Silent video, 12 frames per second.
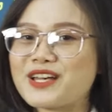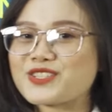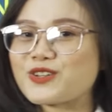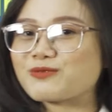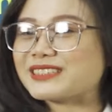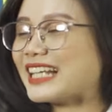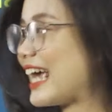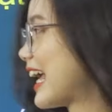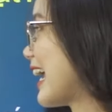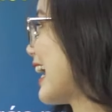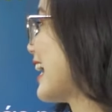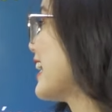dùng
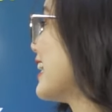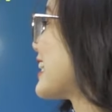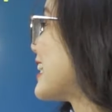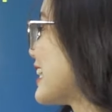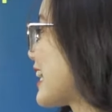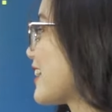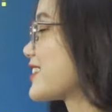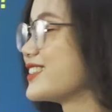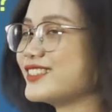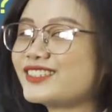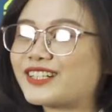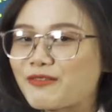để ghi các
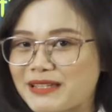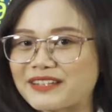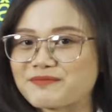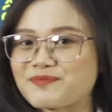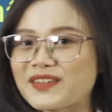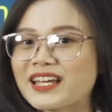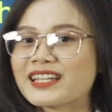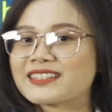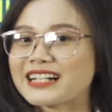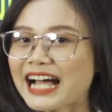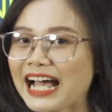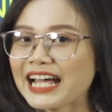từ gốc Nhật.
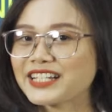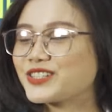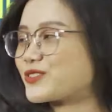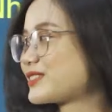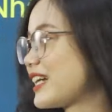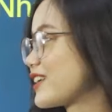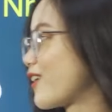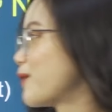Thứ hai, chúng ta